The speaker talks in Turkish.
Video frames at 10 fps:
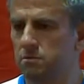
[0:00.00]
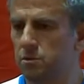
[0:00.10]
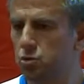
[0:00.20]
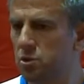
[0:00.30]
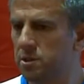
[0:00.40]

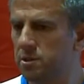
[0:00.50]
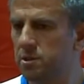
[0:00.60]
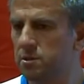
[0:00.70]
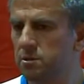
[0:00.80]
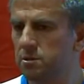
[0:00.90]
ve şu
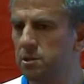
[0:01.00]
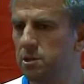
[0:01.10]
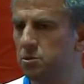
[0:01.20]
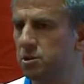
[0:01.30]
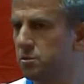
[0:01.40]
anda
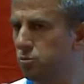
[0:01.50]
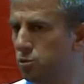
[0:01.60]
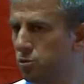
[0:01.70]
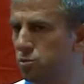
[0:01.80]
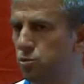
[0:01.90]
iyi bir takım
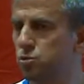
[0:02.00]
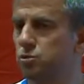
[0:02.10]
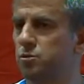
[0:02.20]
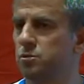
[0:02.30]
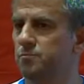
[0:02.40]
olduğumuzu
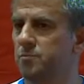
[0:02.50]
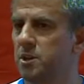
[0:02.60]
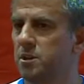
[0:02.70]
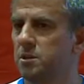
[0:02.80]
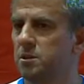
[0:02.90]
düşünüyorum.
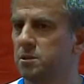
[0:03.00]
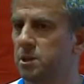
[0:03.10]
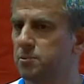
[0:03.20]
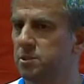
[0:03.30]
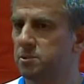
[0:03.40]

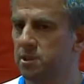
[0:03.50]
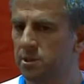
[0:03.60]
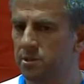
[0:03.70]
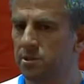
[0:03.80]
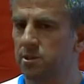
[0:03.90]
Yaptığımız
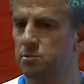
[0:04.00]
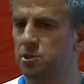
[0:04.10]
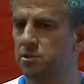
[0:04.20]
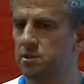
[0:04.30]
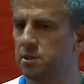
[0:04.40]
ilk hazırlık
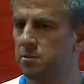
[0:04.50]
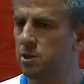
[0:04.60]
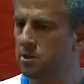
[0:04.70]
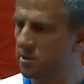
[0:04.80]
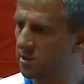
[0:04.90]
maçında da
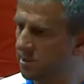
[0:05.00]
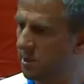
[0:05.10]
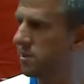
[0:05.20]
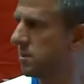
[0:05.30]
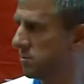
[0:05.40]
bazı
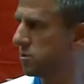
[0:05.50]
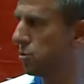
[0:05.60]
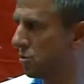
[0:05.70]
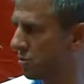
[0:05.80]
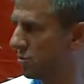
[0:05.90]
sinyalleri biz
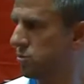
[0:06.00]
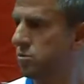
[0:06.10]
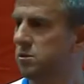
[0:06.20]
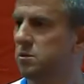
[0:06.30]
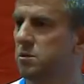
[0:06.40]
gördük
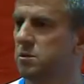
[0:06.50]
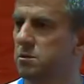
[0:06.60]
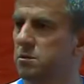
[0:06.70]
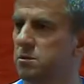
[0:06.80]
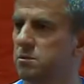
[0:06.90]

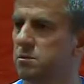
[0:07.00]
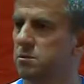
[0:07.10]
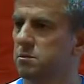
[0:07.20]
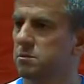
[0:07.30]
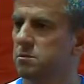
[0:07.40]
e,
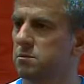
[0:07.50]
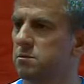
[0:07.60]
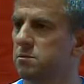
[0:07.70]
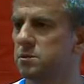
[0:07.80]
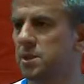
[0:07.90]

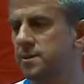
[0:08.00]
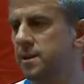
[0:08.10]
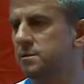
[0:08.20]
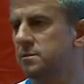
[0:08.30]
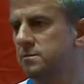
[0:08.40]

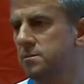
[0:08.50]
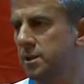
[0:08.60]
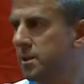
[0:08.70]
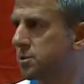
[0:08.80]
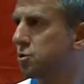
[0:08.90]
zaten
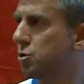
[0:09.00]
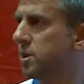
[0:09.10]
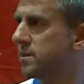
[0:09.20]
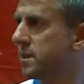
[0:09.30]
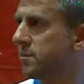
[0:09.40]
yani eksik
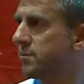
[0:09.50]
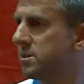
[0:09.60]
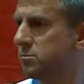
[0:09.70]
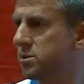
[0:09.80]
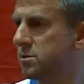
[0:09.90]
olan
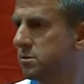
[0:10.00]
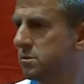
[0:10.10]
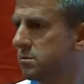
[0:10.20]
taraflarımız